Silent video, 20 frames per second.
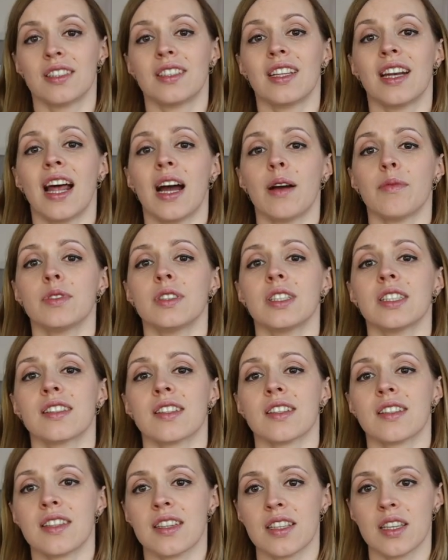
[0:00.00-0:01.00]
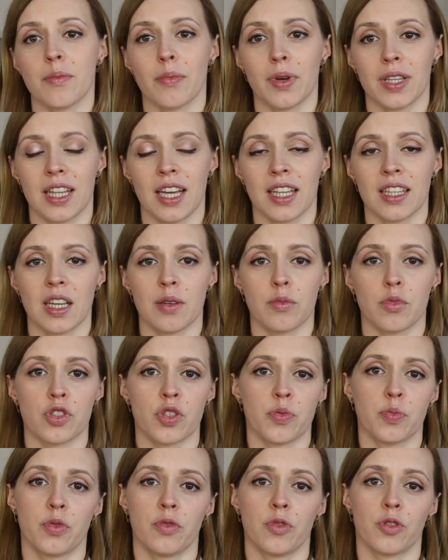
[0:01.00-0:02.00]
Dla mnie zjedzenie banana
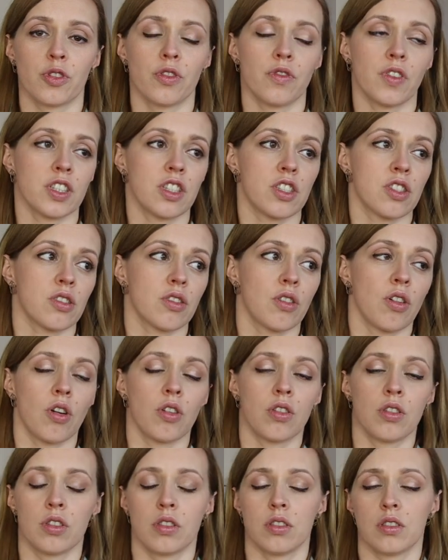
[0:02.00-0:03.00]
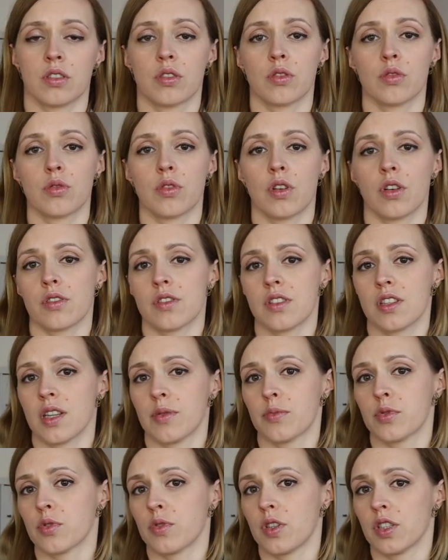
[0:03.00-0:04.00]
może powodować skok glukozy
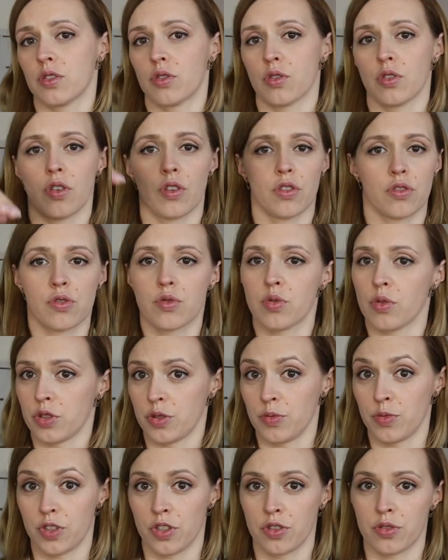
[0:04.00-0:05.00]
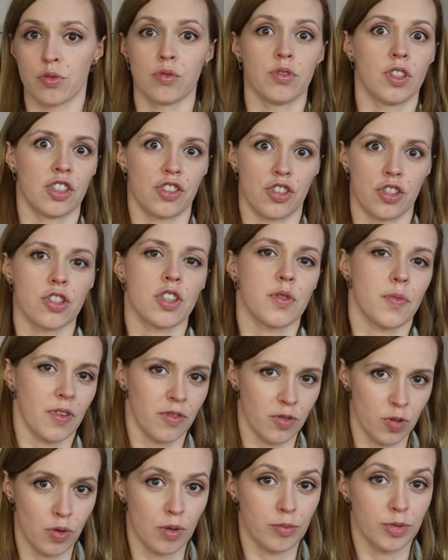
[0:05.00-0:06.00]
na przykład do 180, na szczęście
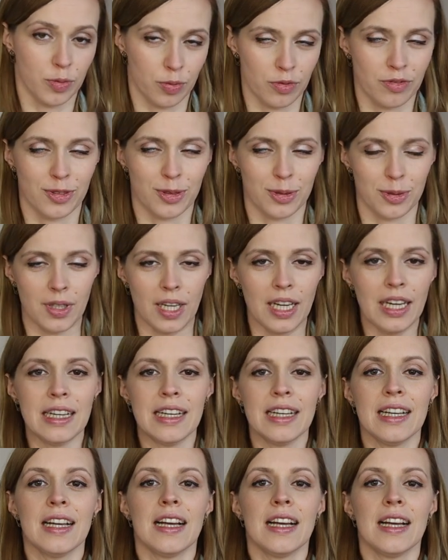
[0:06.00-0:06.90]
sprawdziłam, nie powoduje.